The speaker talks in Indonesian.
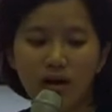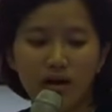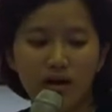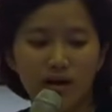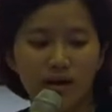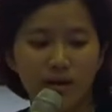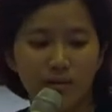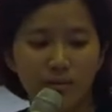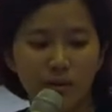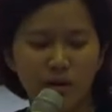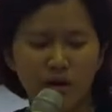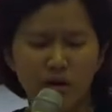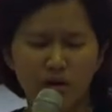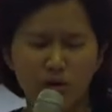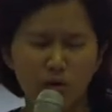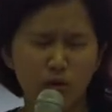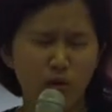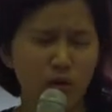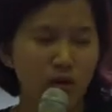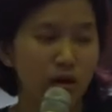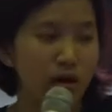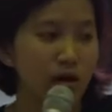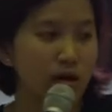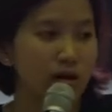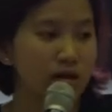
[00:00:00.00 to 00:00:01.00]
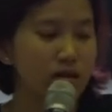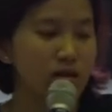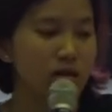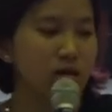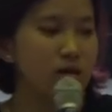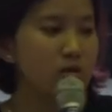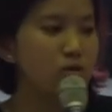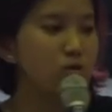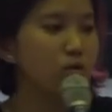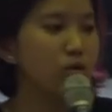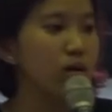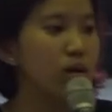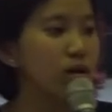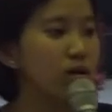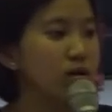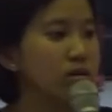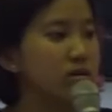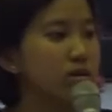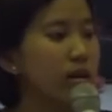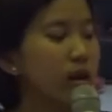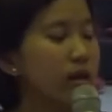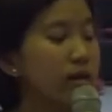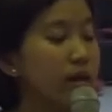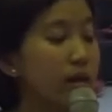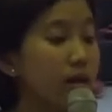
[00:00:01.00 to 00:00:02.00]
kalian merenung, kalian tanya Tuhan,
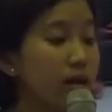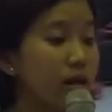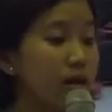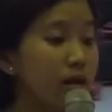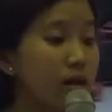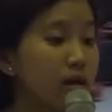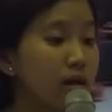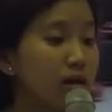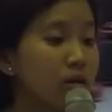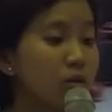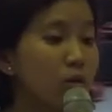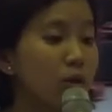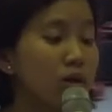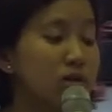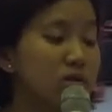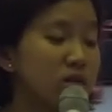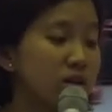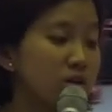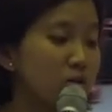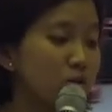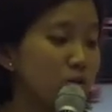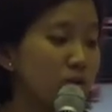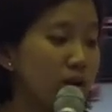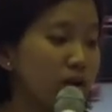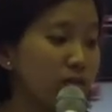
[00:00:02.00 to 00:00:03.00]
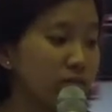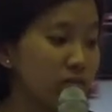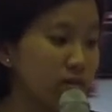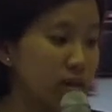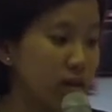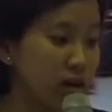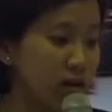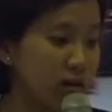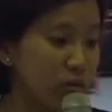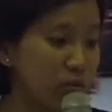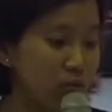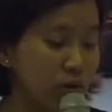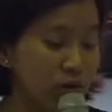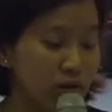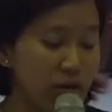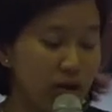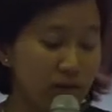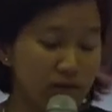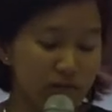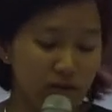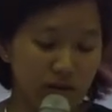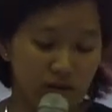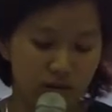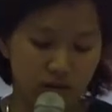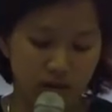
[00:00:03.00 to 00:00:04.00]
istilahnya Tuhan saya tuh daftar, udah
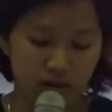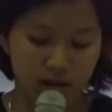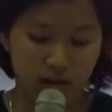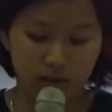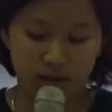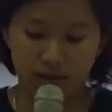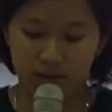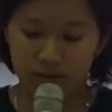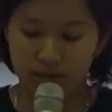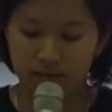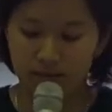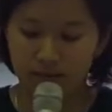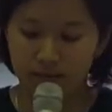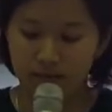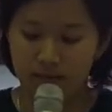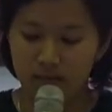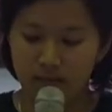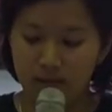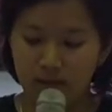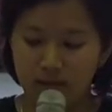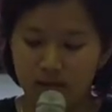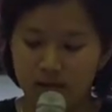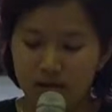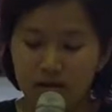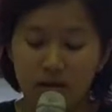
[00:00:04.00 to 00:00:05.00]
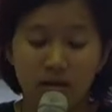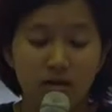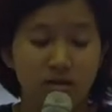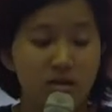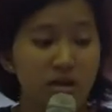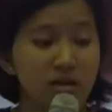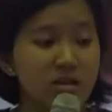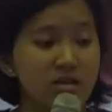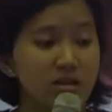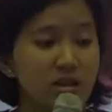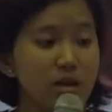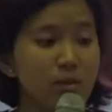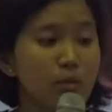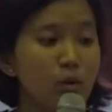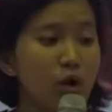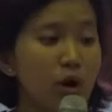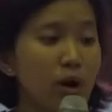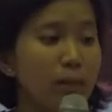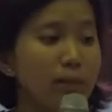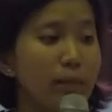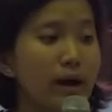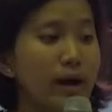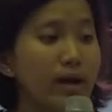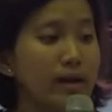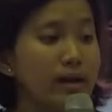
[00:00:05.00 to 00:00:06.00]
daftar nih. Saya di sana mau
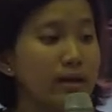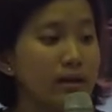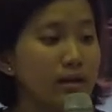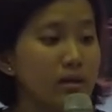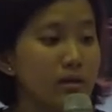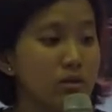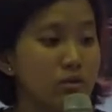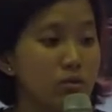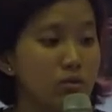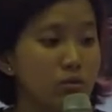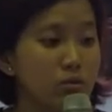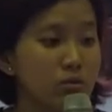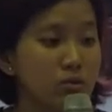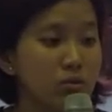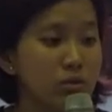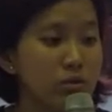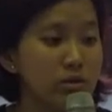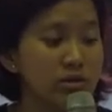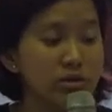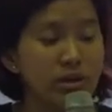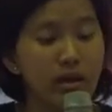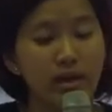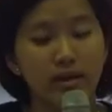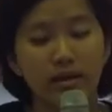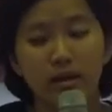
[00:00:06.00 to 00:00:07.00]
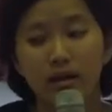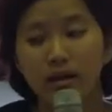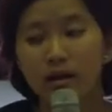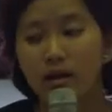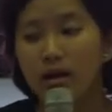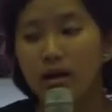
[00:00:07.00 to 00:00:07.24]
ngapain gitu. Istilahnya